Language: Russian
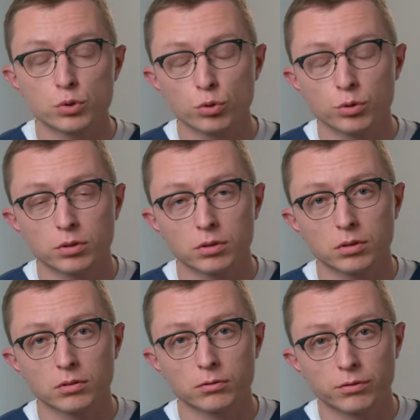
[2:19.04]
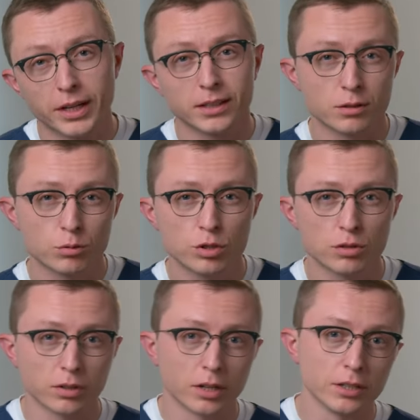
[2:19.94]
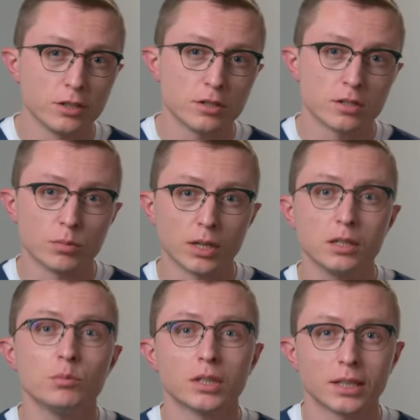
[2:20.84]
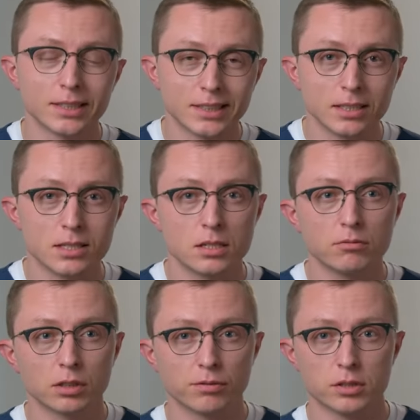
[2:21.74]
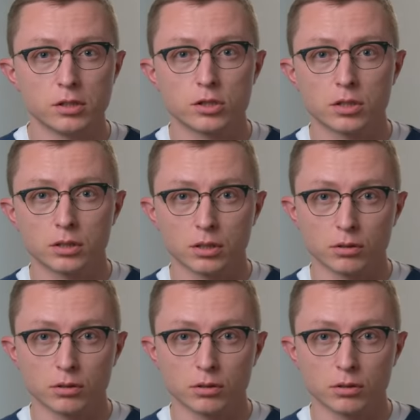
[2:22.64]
стоит в ряде случаев ограничить себя именно от интенсивных физических